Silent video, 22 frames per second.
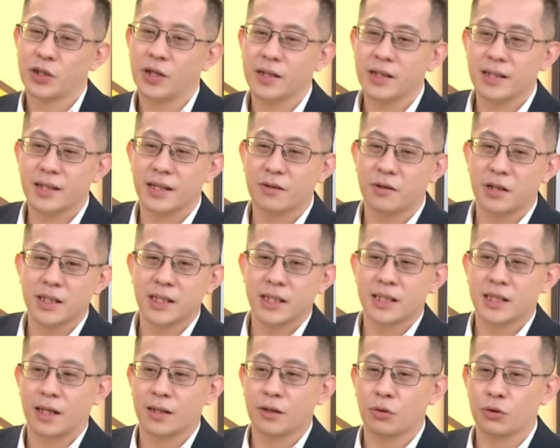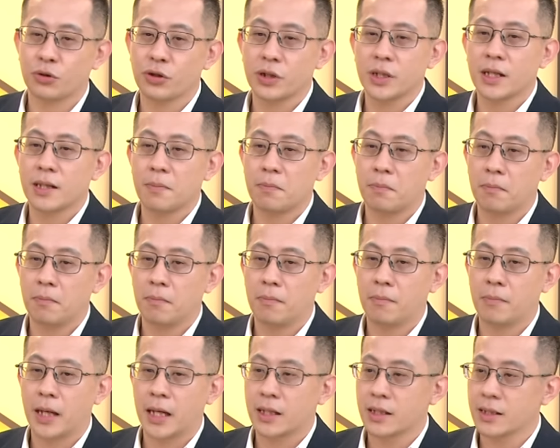像林冠杰讲的，我觉得
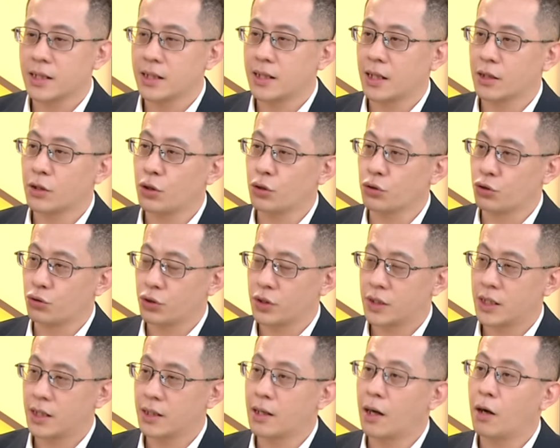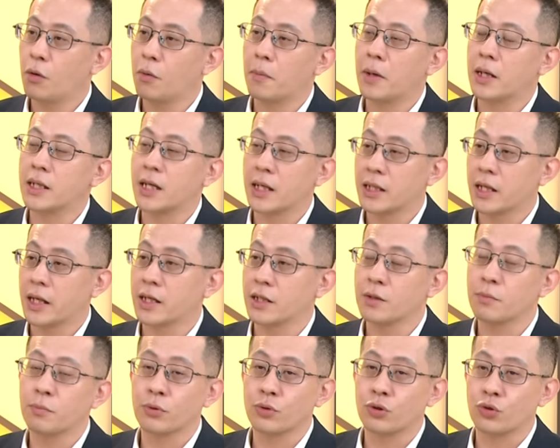每个政党都有局限，然后我们人也
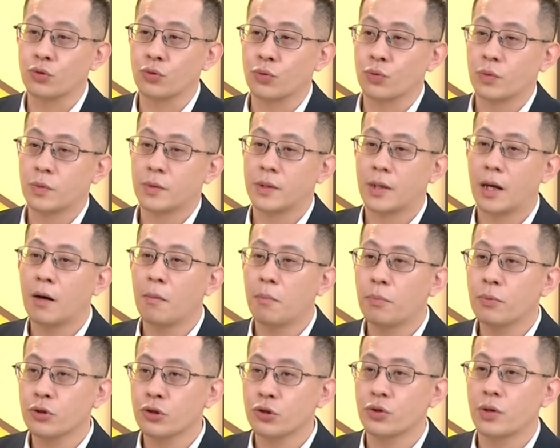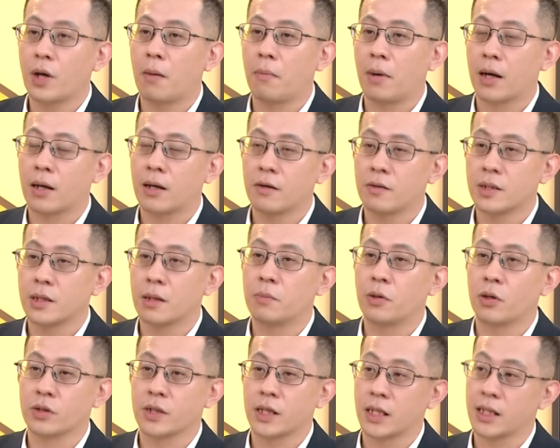是不足，然后不需要把柯文哲
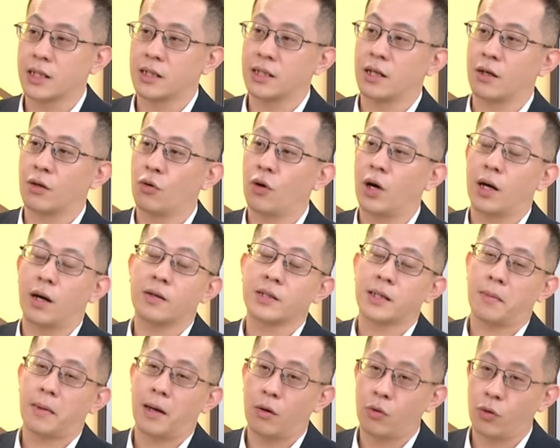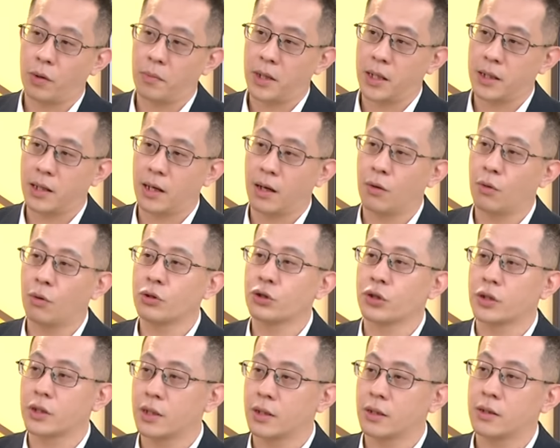捧成一个神话，然后再把它毁灭掉，或
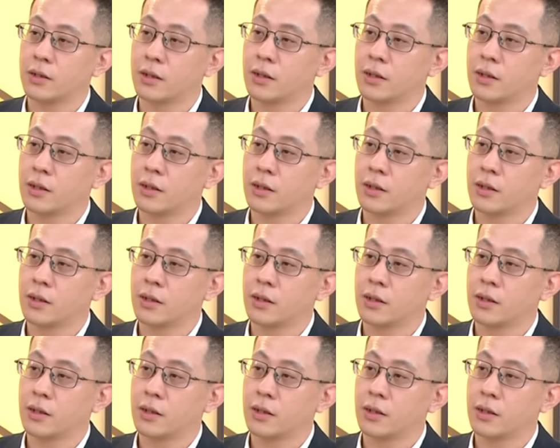者你也不